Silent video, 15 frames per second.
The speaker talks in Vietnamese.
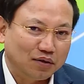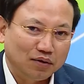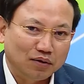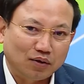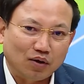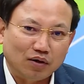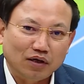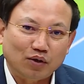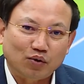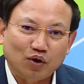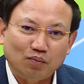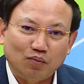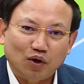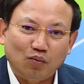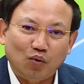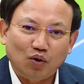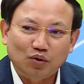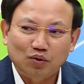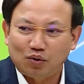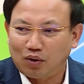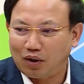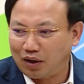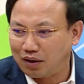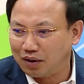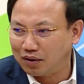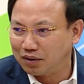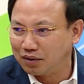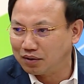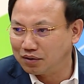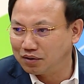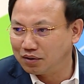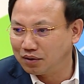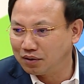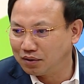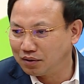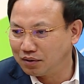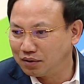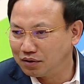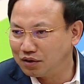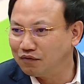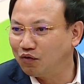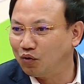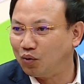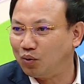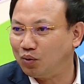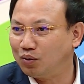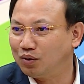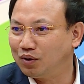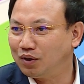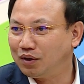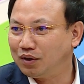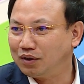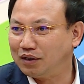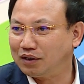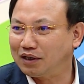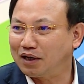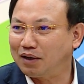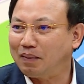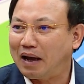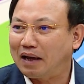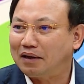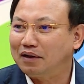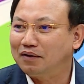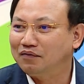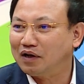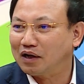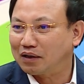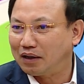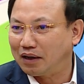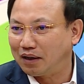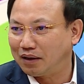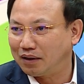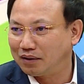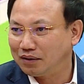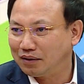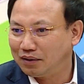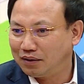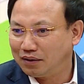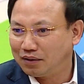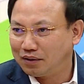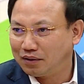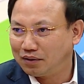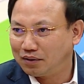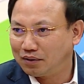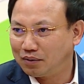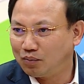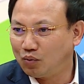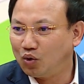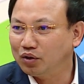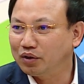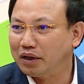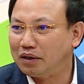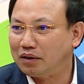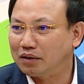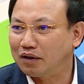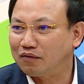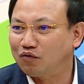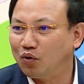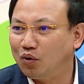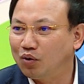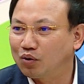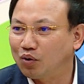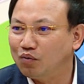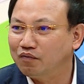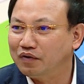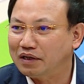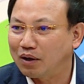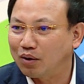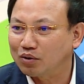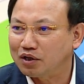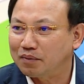chưa có nghị quyết 14 của Chính phủ thì ta đã bàn đến việc là bốn tỉnh thành phố cùng với nhau